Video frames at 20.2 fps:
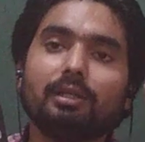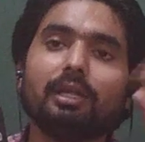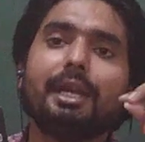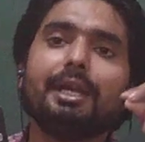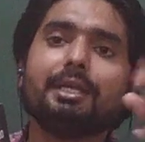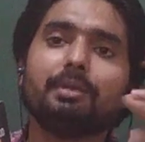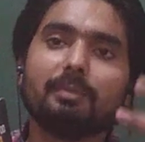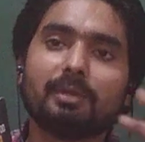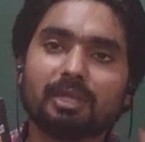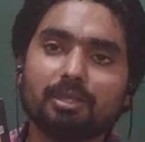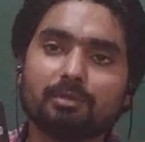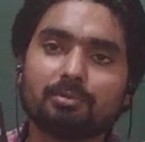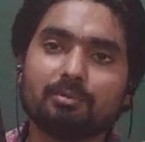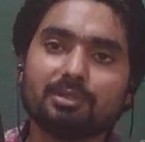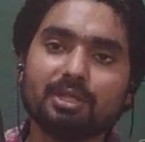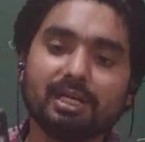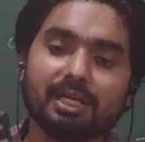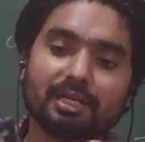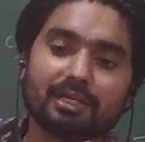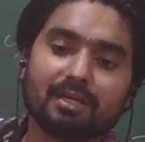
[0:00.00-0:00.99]
लाइट मतलब
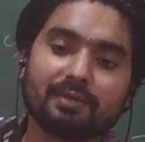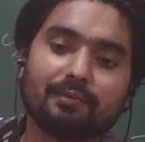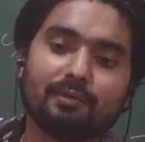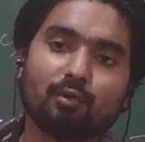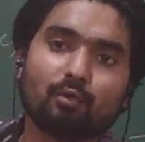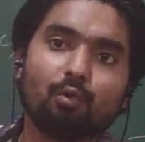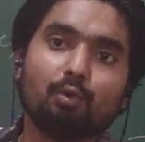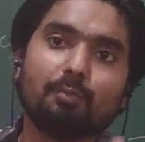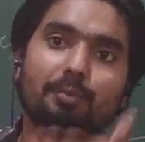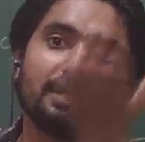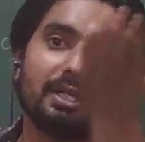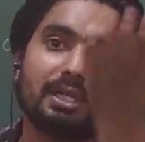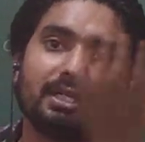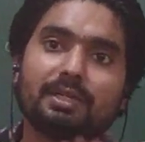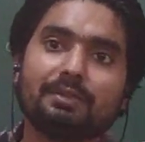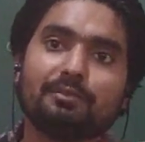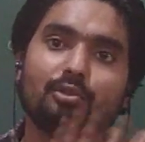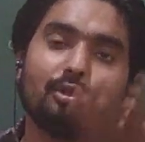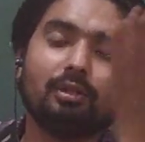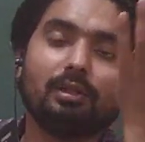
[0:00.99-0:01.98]
समझिए इलेक्ट्रिक फील्ड ऊपर की
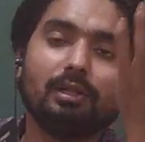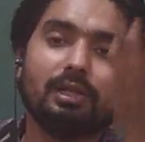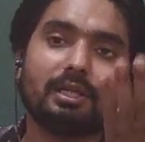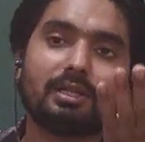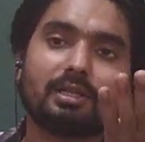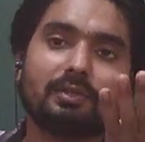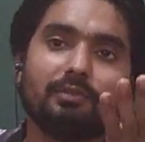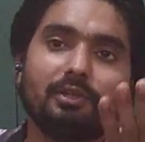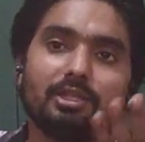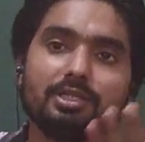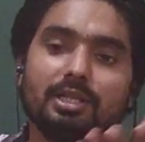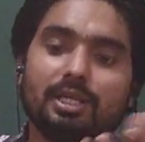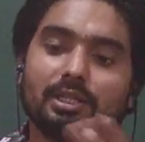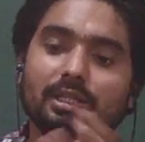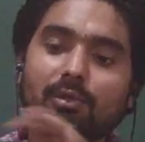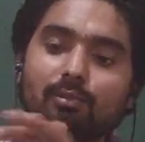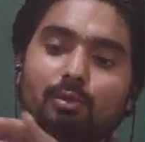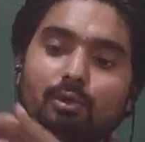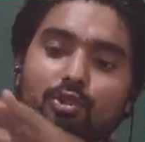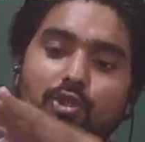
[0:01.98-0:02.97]
तरफ जो इलेक्ट्रिक फील्ड जा रहा
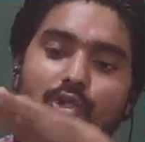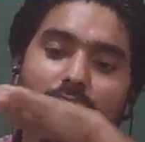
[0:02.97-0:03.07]
था वो